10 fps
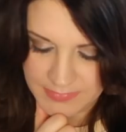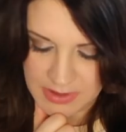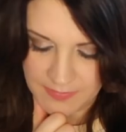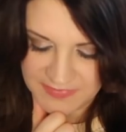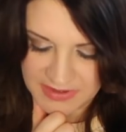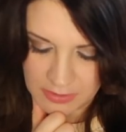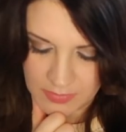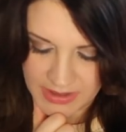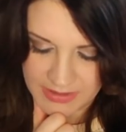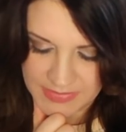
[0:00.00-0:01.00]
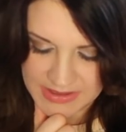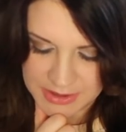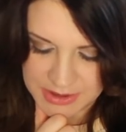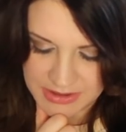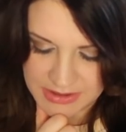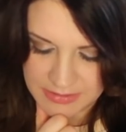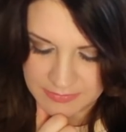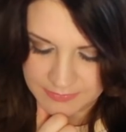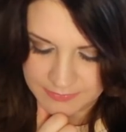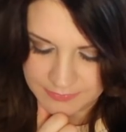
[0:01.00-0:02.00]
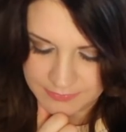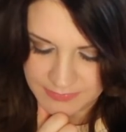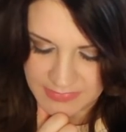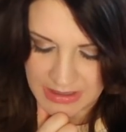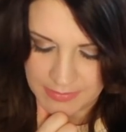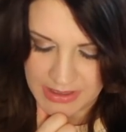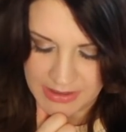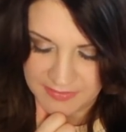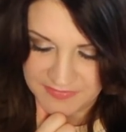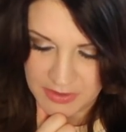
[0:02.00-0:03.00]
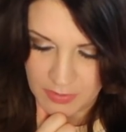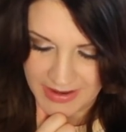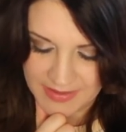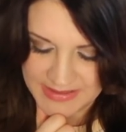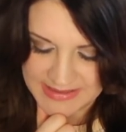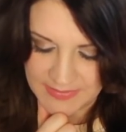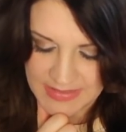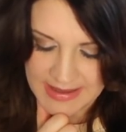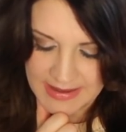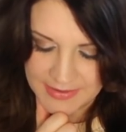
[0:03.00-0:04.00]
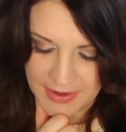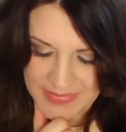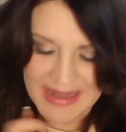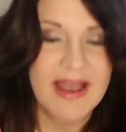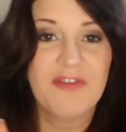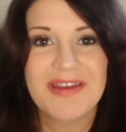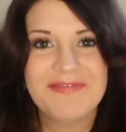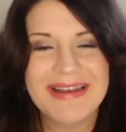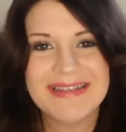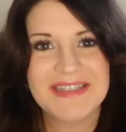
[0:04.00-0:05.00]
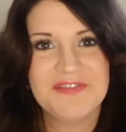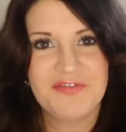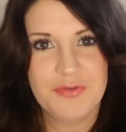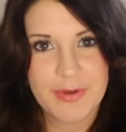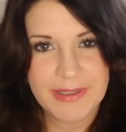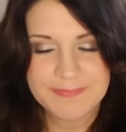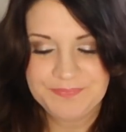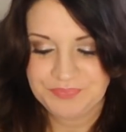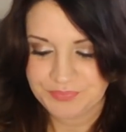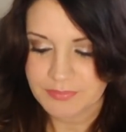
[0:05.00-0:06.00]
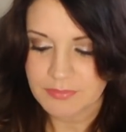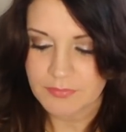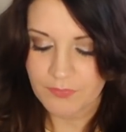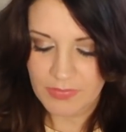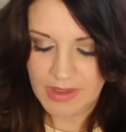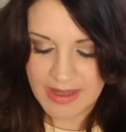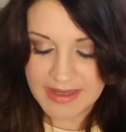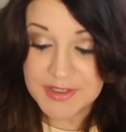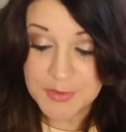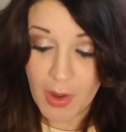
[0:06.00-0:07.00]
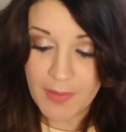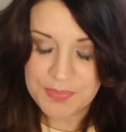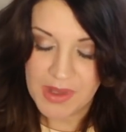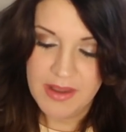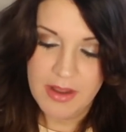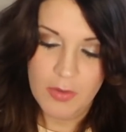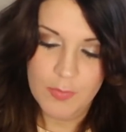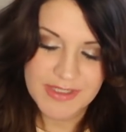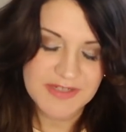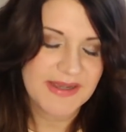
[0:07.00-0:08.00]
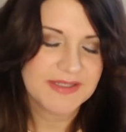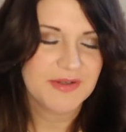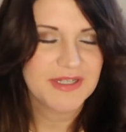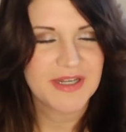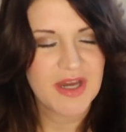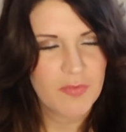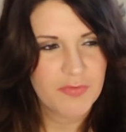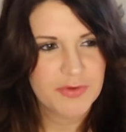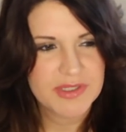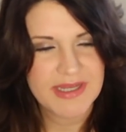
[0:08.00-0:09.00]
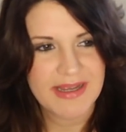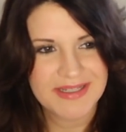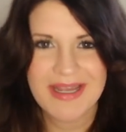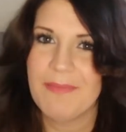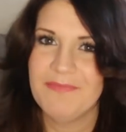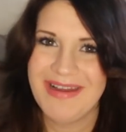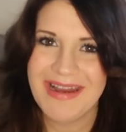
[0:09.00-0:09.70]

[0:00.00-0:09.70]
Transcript: ich glaube 4,1 Meter steht da. Kabellänge, 4,1 Meter. Ja, auf jeden Fall ist die für Indoor. Und ich weiß noch nicht genau, wofür ich sie eigentlich haben will.